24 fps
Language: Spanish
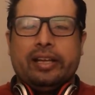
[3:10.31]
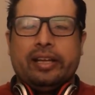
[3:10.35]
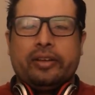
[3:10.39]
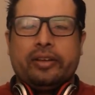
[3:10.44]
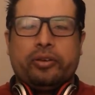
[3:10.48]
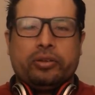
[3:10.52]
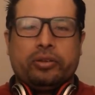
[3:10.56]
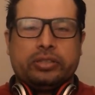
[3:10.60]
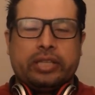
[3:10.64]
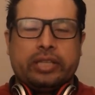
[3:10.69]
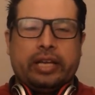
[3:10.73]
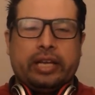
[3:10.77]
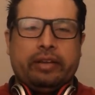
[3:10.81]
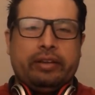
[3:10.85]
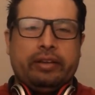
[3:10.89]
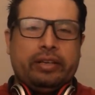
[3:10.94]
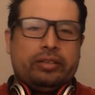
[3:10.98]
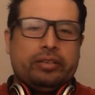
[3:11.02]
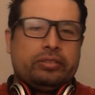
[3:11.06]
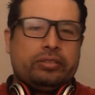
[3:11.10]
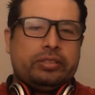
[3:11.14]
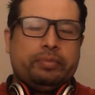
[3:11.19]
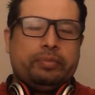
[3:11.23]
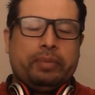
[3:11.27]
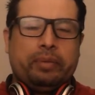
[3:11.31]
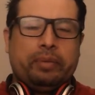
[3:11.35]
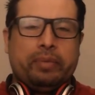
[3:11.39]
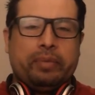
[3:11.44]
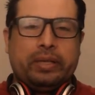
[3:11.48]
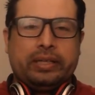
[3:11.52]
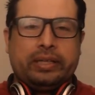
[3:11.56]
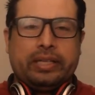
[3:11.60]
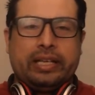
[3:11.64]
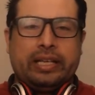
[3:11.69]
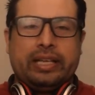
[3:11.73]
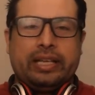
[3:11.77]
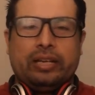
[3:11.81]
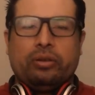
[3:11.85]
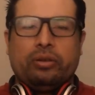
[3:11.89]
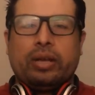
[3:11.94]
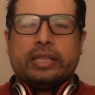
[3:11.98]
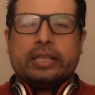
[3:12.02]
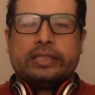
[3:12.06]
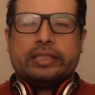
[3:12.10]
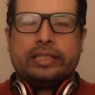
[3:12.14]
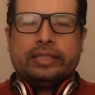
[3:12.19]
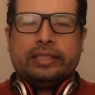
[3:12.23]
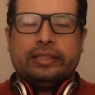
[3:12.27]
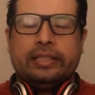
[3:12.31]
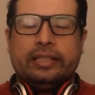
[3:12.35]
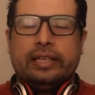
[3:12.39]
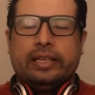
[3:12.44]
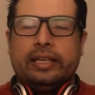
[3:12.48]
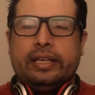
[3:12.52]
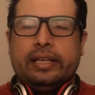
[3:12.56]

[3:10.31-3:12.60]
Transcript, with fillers: cosa que ven, no simplemente lo hacen